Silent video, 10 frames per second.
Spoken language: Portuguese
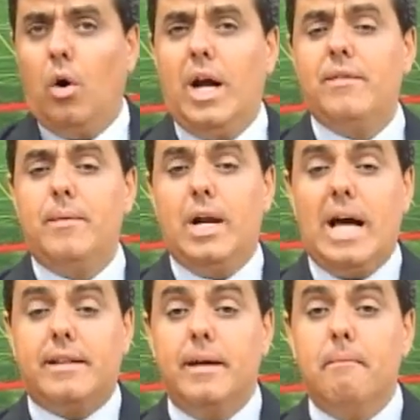Olha, vamos
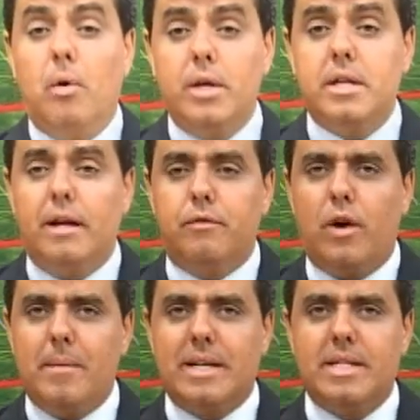lá, tem muita
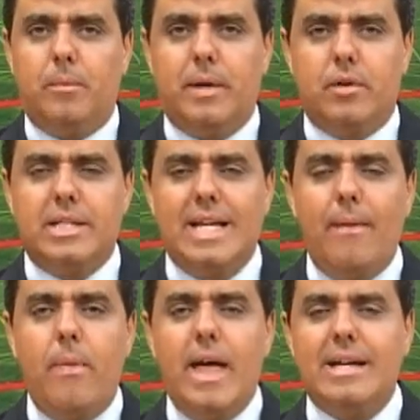informação para
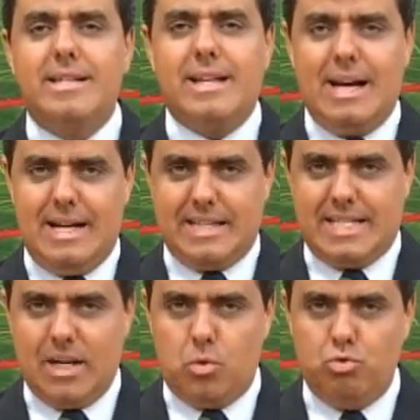você nesta
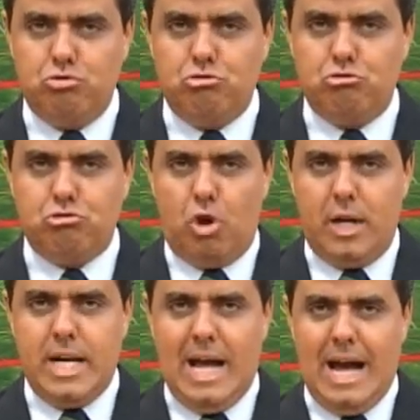
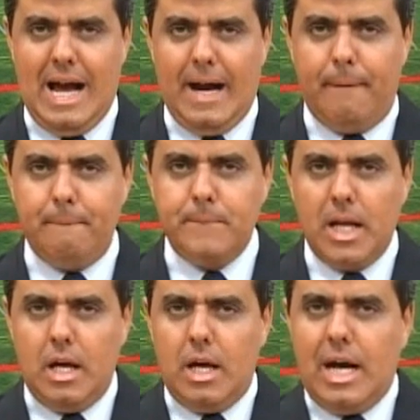segundona.
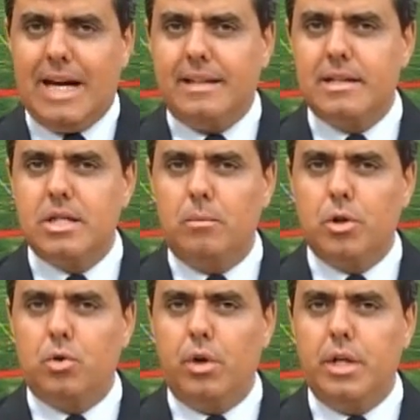Atenção,
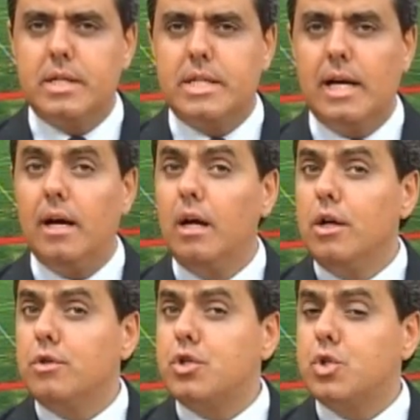motorista
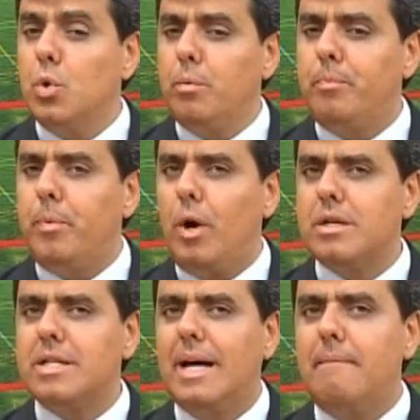
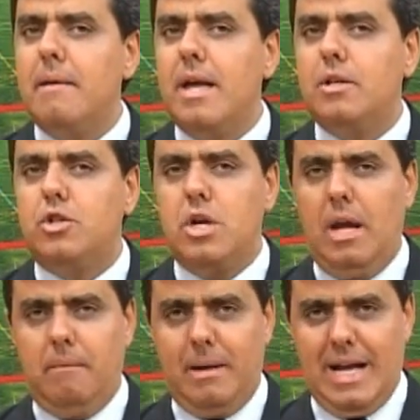supostamente
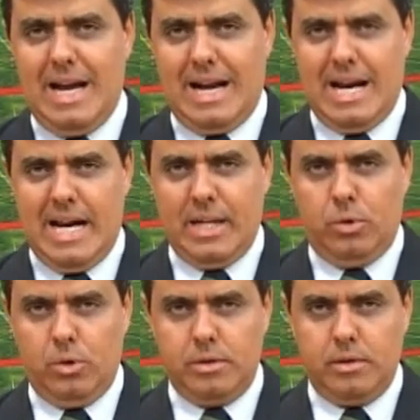
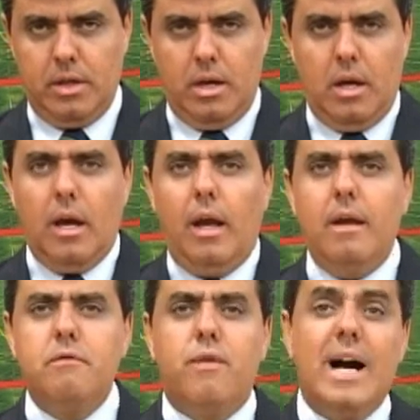embriagado
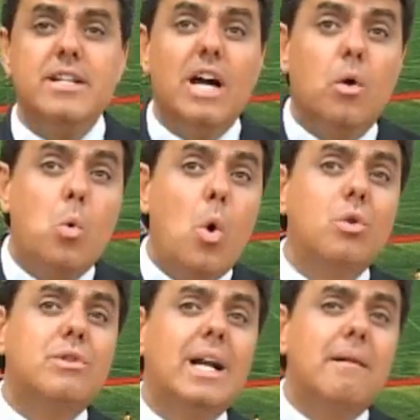invade a
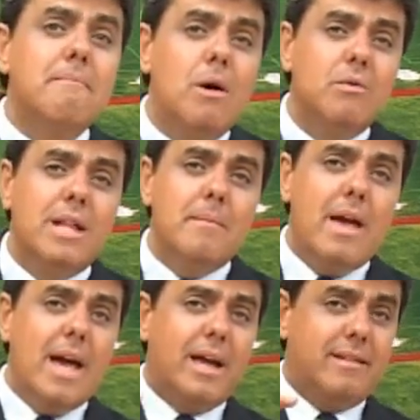contramão da
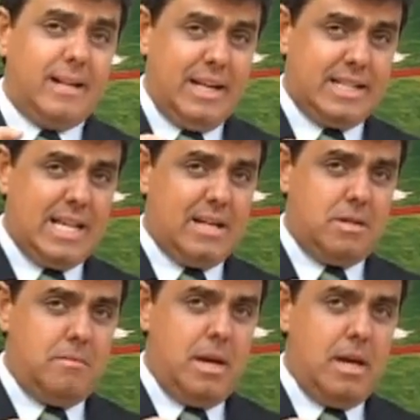
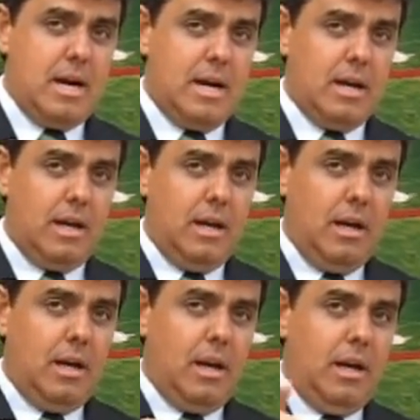BR-376
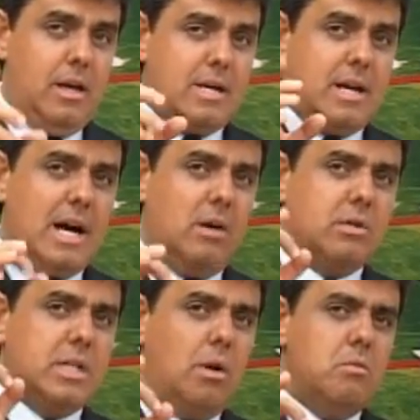e
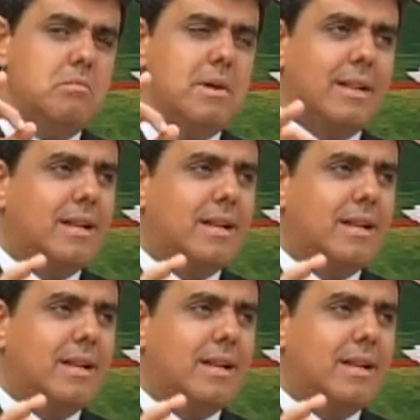causa uma